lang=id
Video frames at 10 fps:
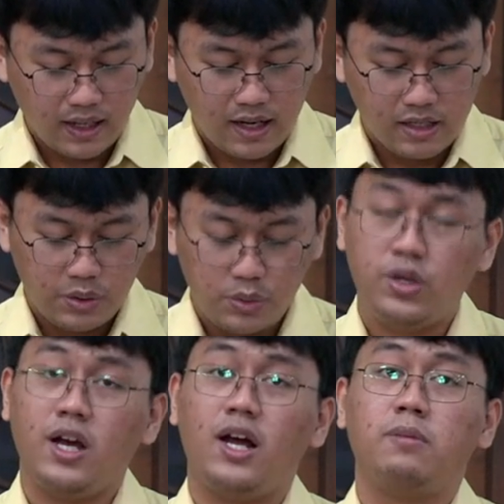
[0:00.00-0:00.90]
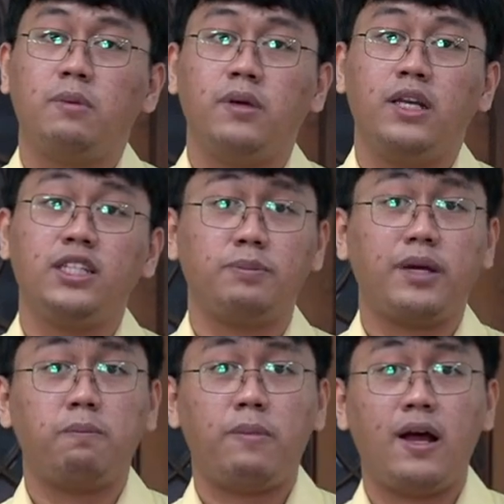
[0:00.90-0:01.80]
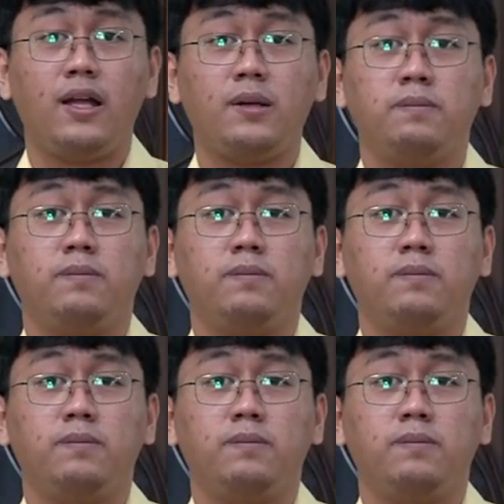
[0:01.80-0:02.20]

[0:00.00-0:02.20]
yang ada di gudang, membeli spare part,